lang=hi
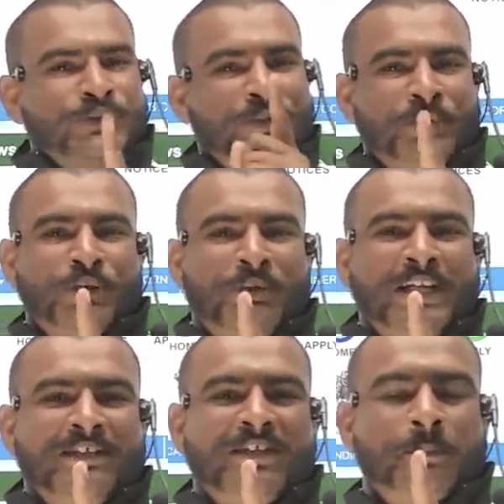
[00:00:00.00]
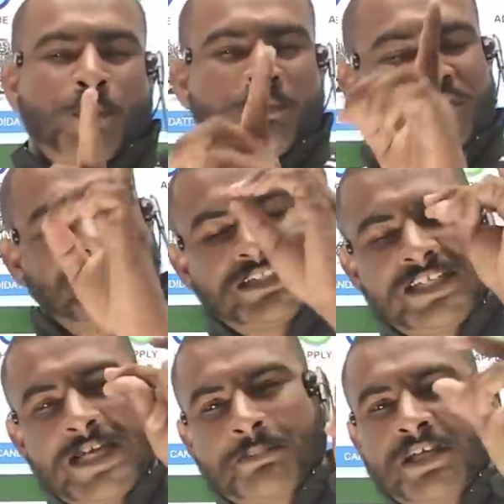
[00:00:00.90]
सभी को मैंने जैसे प्रोमिस किया था कि
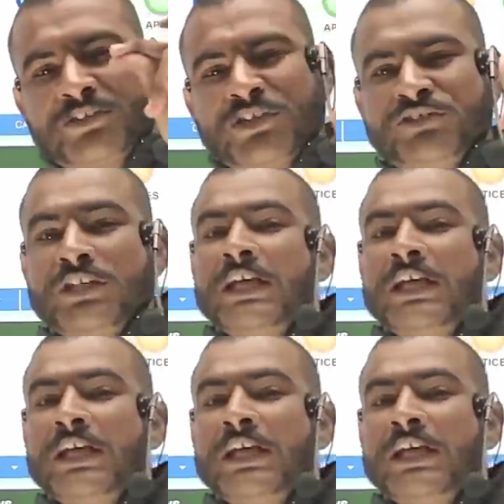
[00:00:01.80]
आपका 31